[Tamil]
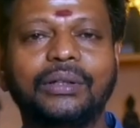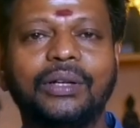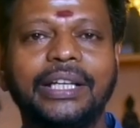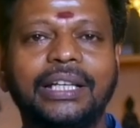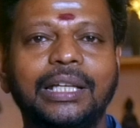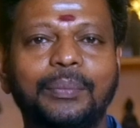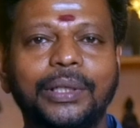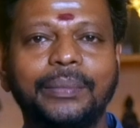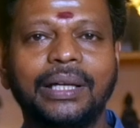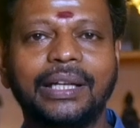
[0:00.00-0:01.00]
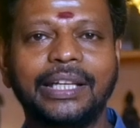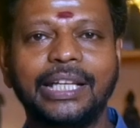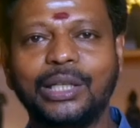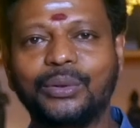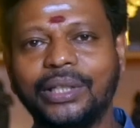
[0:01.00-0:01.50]
நாடிகள் எப்பொழுதுமே
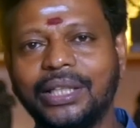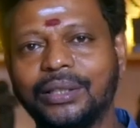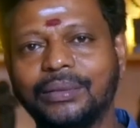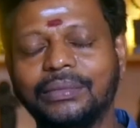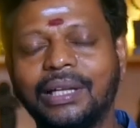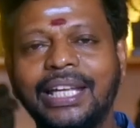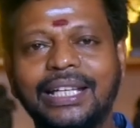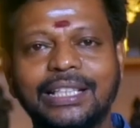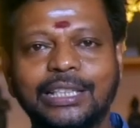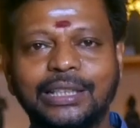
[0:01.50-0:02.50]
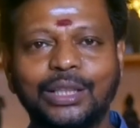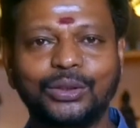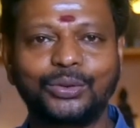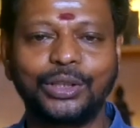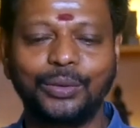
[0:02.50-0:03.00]
அரங்கேற்றி கொண்டே இருக்கும் நாய் கடிச்சிச்சின்னா
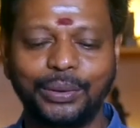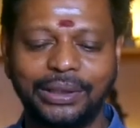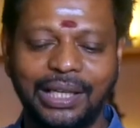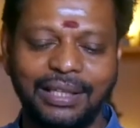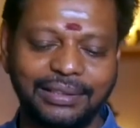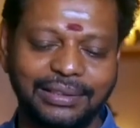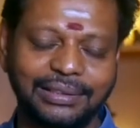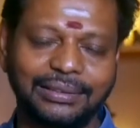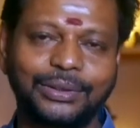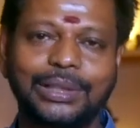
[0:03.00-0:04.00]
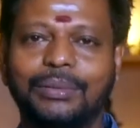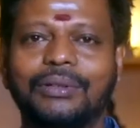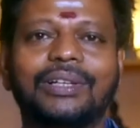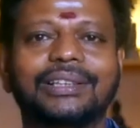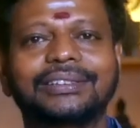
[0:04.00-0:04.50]
சுற்றி முப்பத்தாறு ஊசி
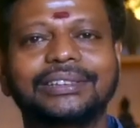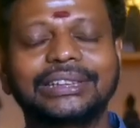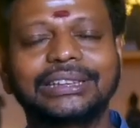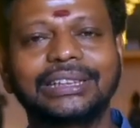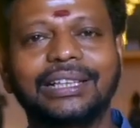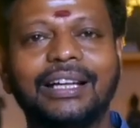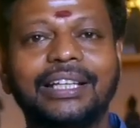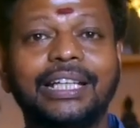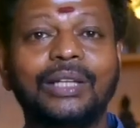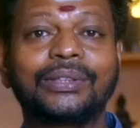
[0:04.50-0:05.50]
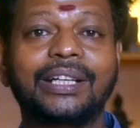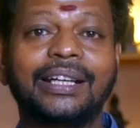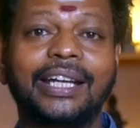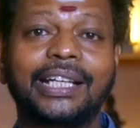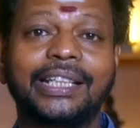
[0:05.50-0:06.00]
போடுவாங்க காரணம் இருபத்தி
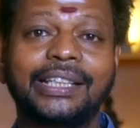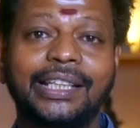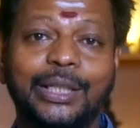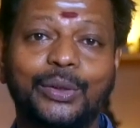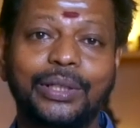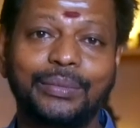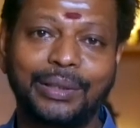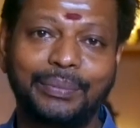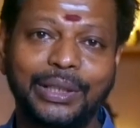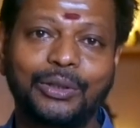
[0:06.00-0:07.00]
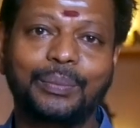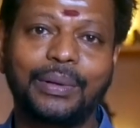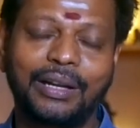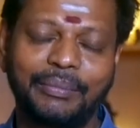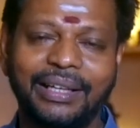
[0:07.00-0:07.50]
ரெண்டாயிரம் நாடியை இணைக்கக்கூடிய மிகப்பெரிய ஒரு
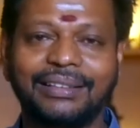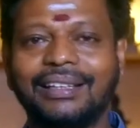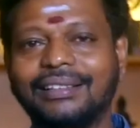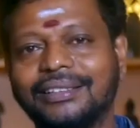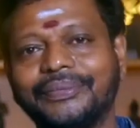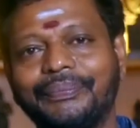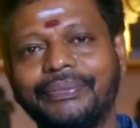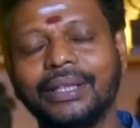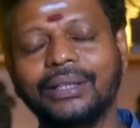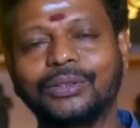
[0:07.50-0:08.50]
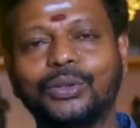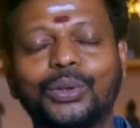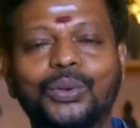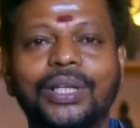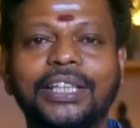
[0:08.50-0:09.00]
பாலமே அங்கே தான் இருக்குது ஸோ
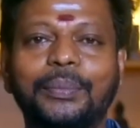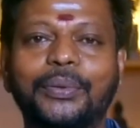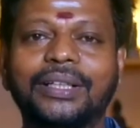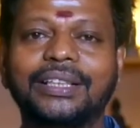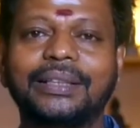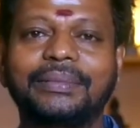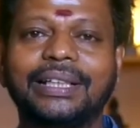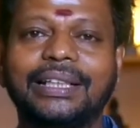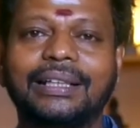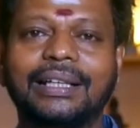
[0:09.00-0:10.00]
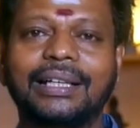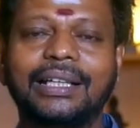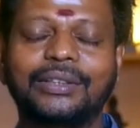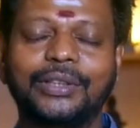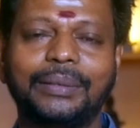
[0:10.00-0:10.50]
ஒரு குழந்தை பிறக்குது அப்படின்னு கேட்டிங்கனாக்கா
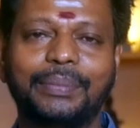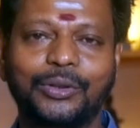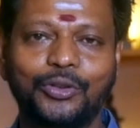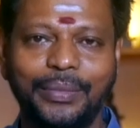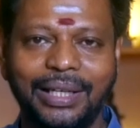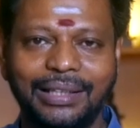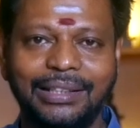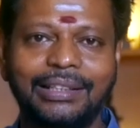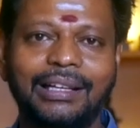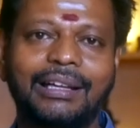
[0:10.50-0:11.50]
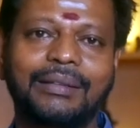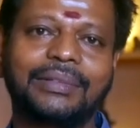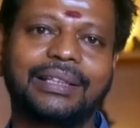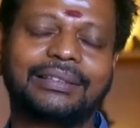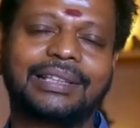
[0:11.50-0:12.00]
அதோடைய பக்குவமே அங்கேருந்து தான்
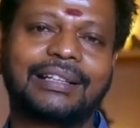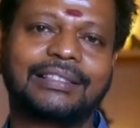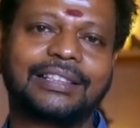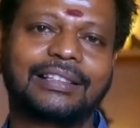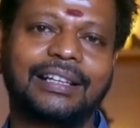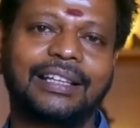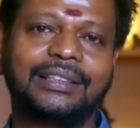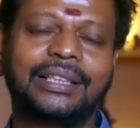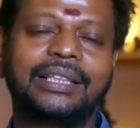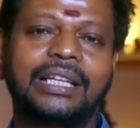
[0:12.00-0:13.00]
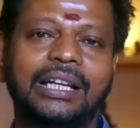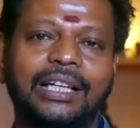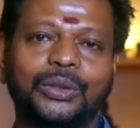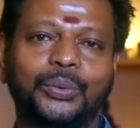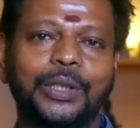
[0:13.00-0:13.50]
ஆரம்பிக்குது சேக்கல் சக்கராலேருந்து
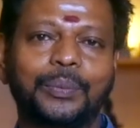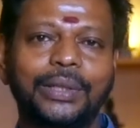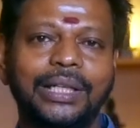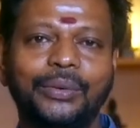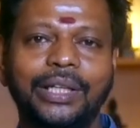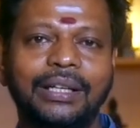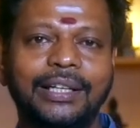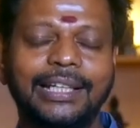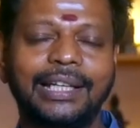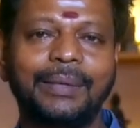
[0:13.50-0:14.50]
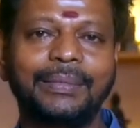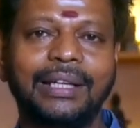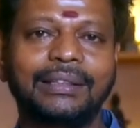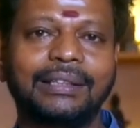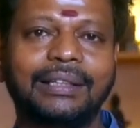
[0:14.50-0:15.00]
அதோட உயிர் புள்ளி உயிர் நாடு எல்லாம்
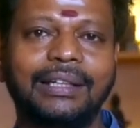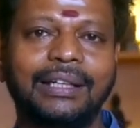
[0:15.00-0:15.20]
எழுத்துக்கள்